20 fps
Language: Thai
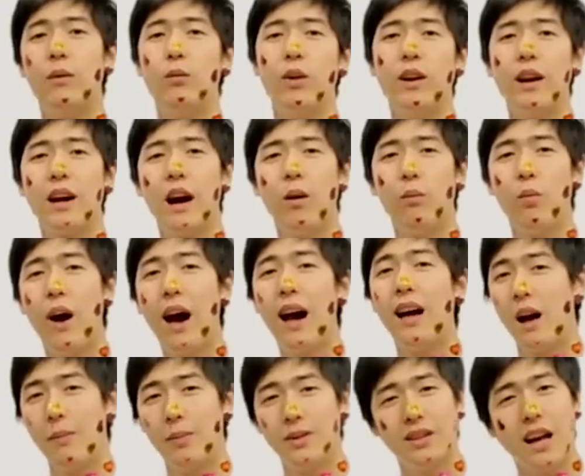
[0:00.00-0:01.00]
จำไว้นะครับ ว่า
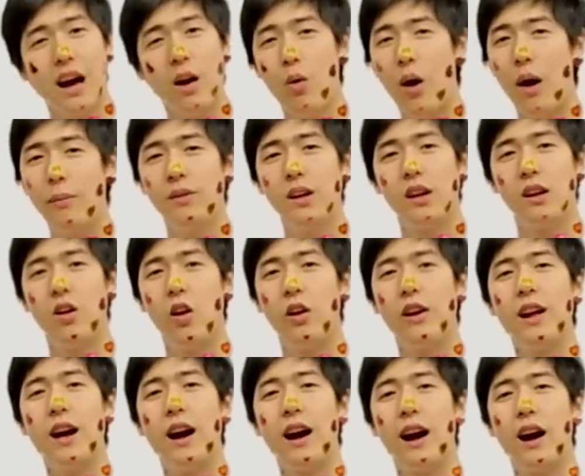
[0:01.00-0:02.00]
อย่าไปสร้างความเดือดร้อ
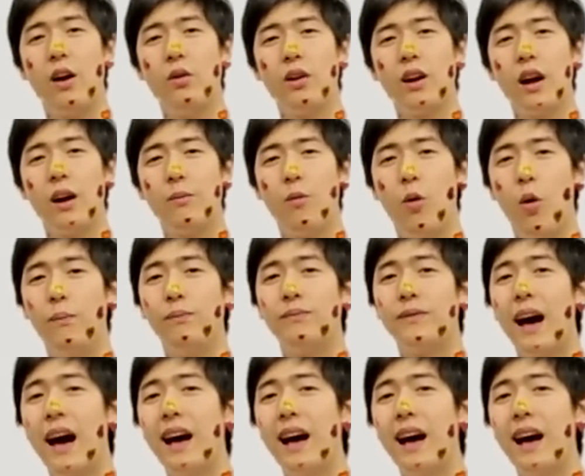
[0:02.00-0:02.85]
นให้กับเขานะครับผม